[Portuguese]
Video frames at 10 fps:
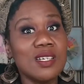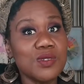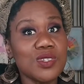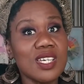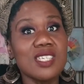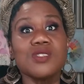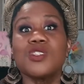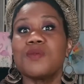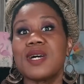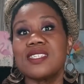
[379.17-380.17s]
Não só
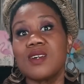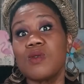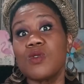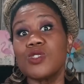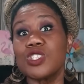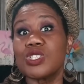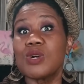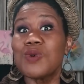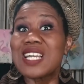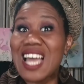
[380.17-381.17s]
isso, num país
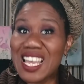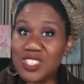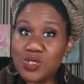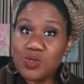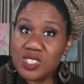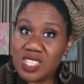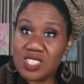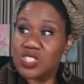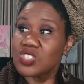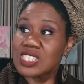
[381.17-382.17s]
onde o gás de
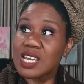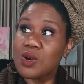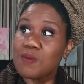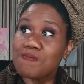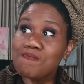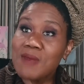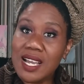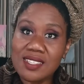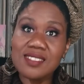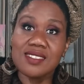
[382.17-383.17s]
cozinha, gente, está
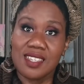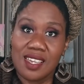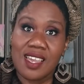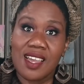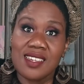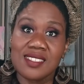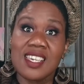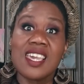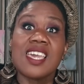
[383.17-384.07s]
mais de 100 reais,